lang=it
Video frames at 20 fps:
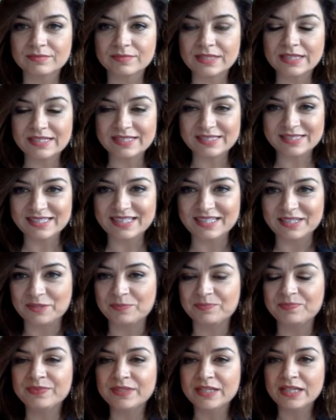
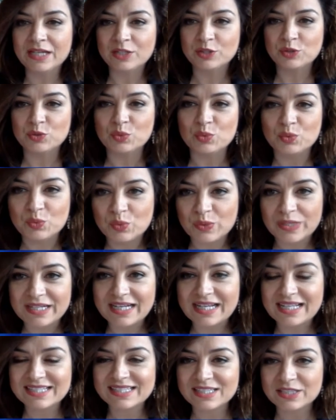Sì, dunque
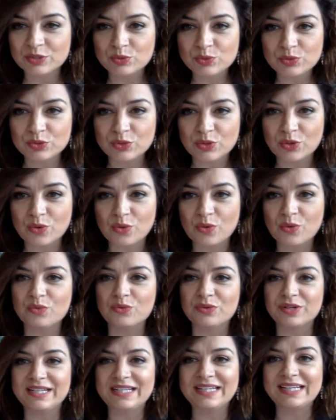innanzitutto
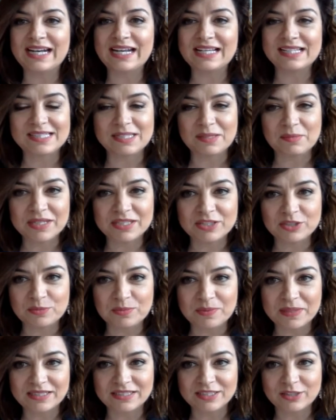un ringraziamento
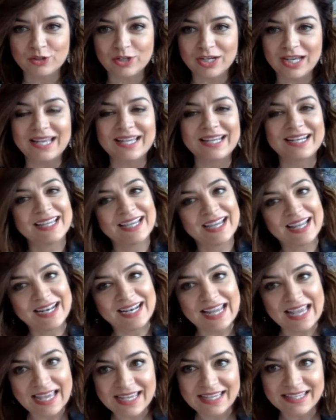particolare a
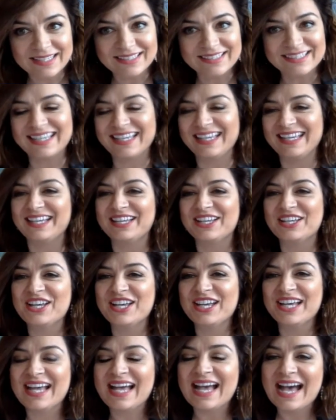lei che
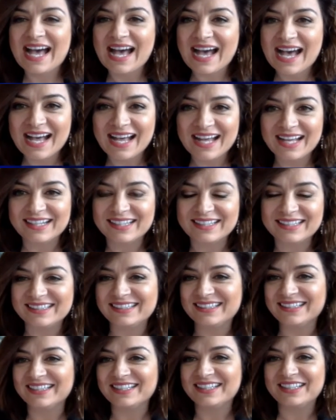Grazie. ha
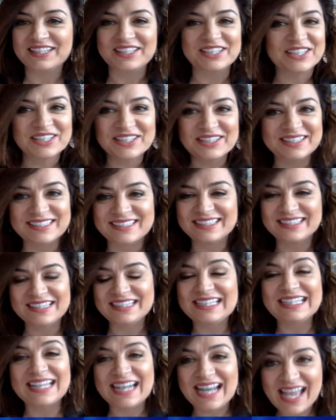eh,
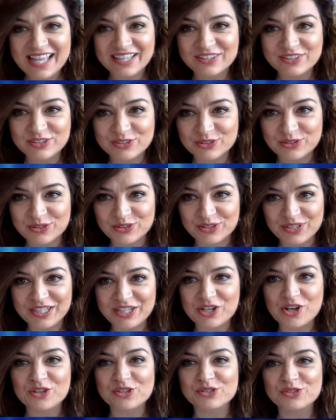diretto il
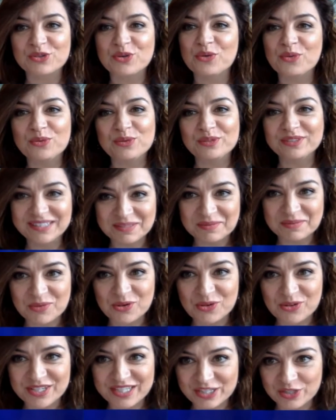nostro
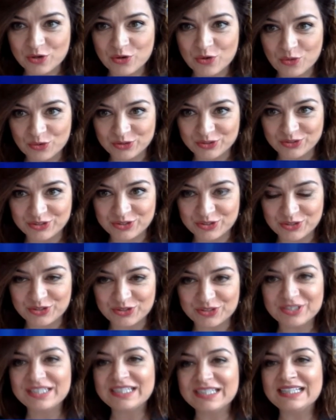ultimo
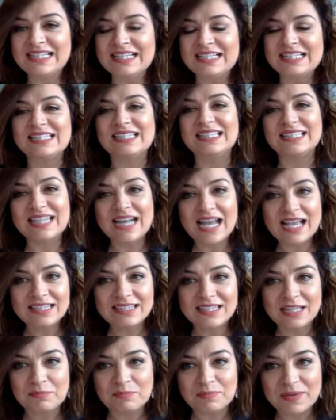incontro. Si
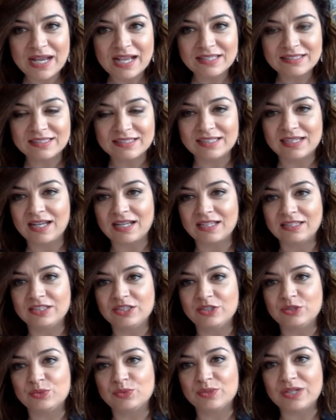tratta in pratica
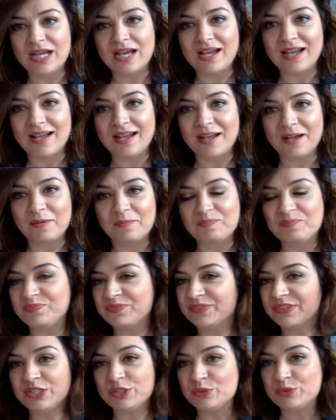di una,
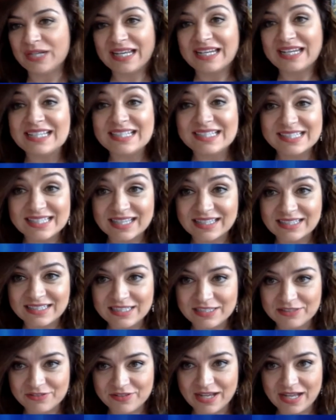di una
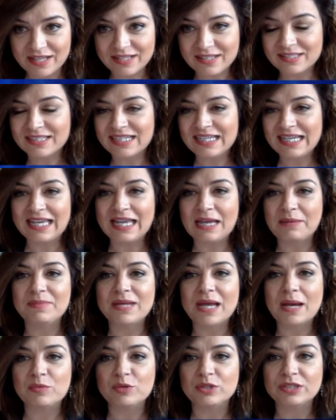iniziativa che
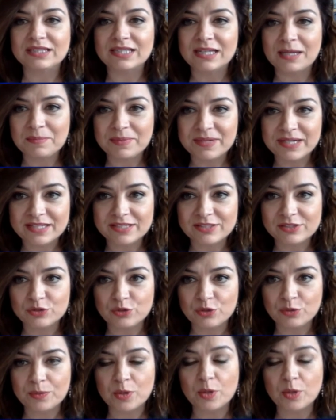abbiamo
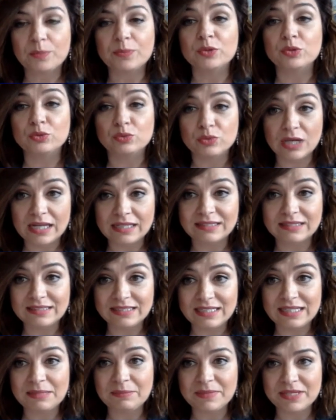intrapreso proprio
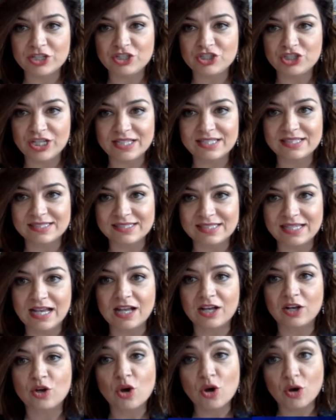durante
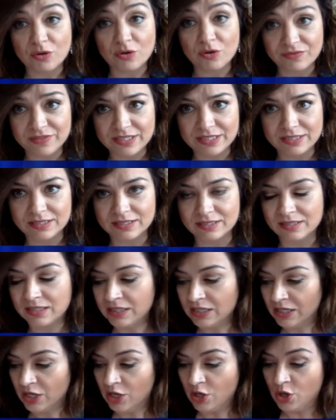l'emergenza Covid,
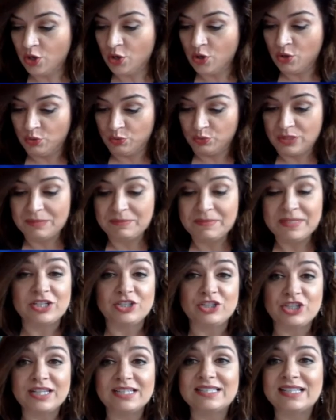
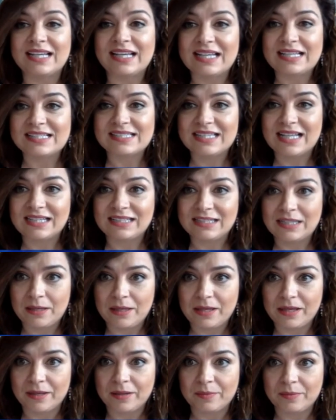un'emergenza che è
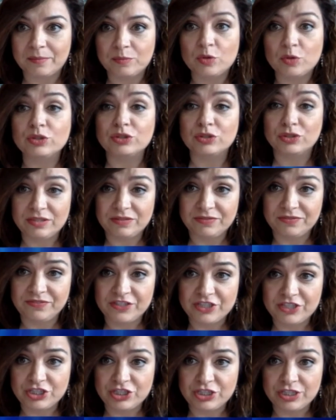stata molto
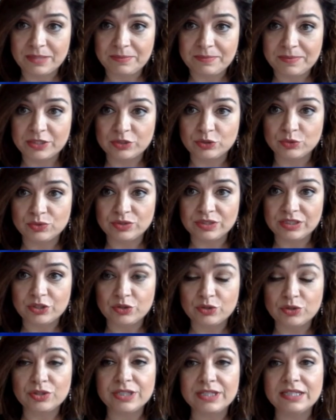difficile per tutti
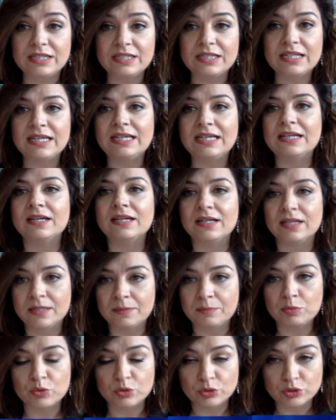noi e
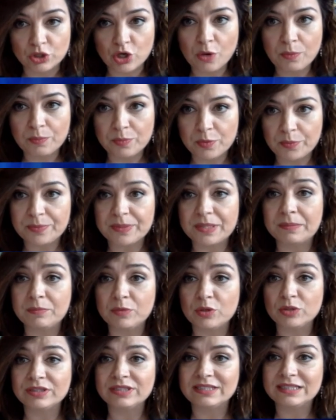purtroppo per
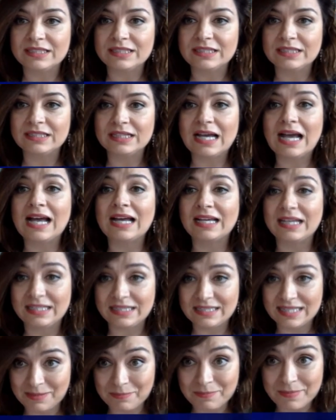molti anche
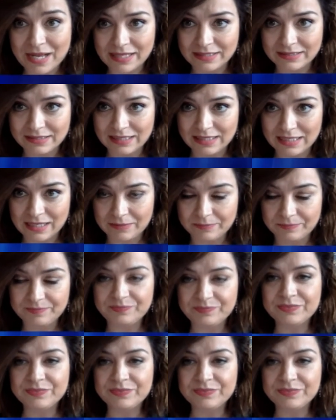drammatica.